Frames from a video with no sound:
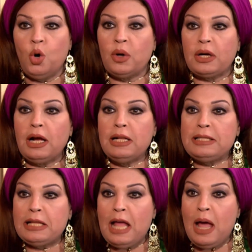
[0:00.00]
هو
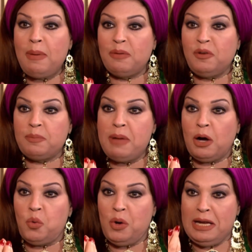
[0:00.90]
الراجل ده اتهبل في
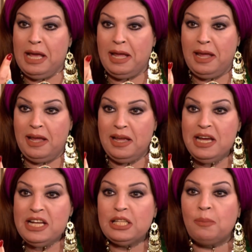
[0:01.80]
دماغه ولا ايه
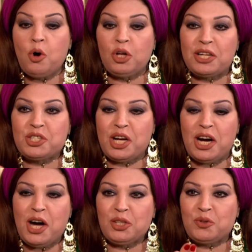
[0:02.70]
ده بكره
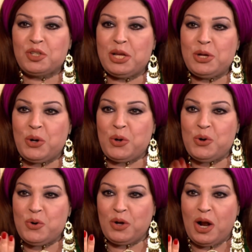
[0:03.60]
تشقطه زي
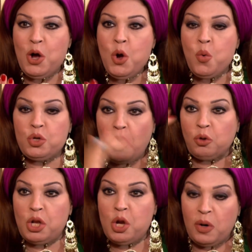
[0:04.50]
الكوره
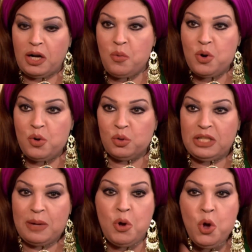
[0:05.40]
وتاخد اللي وراه واللي
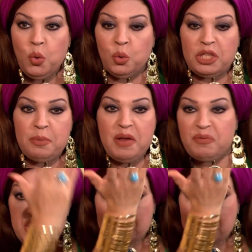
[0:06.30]
قدامه وترميه في